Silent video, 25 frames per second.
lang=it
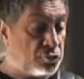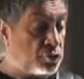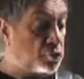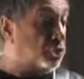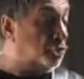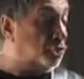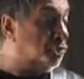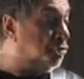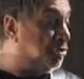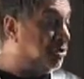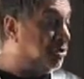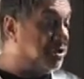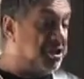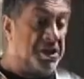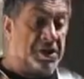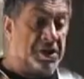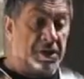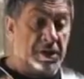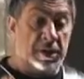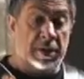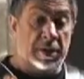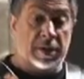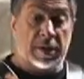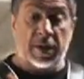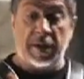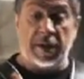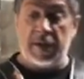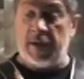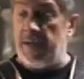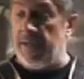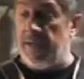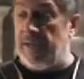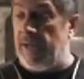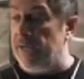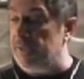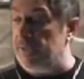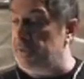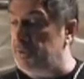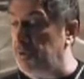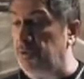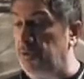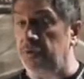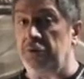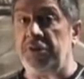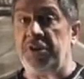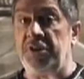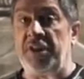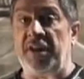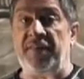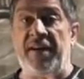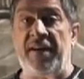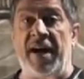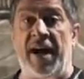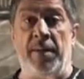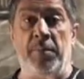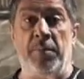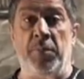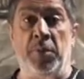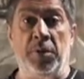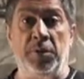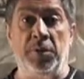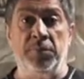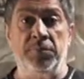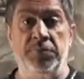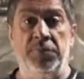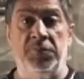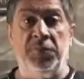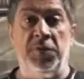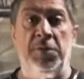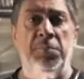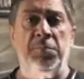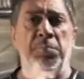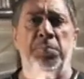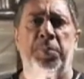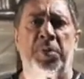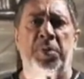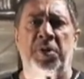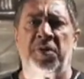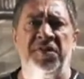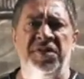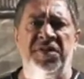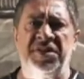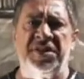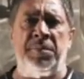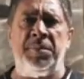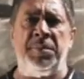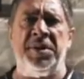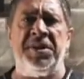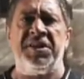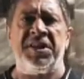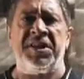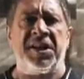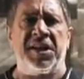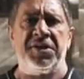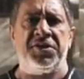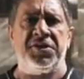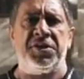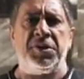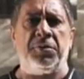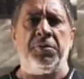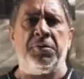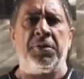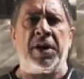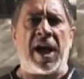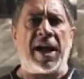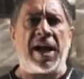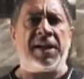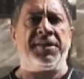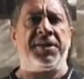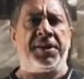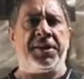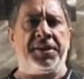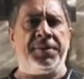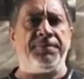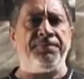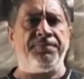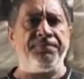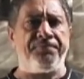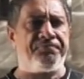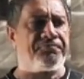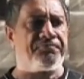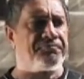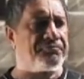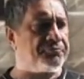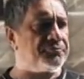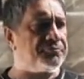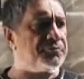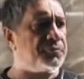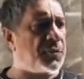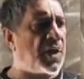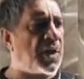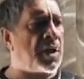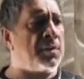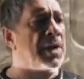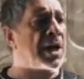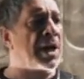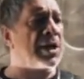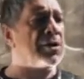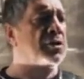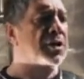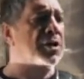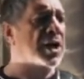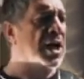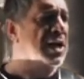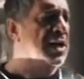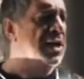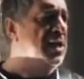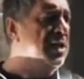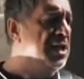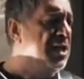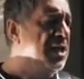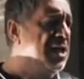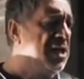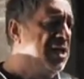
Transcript: Tutti ascoltavamo improvvisamente rassicurati. Allora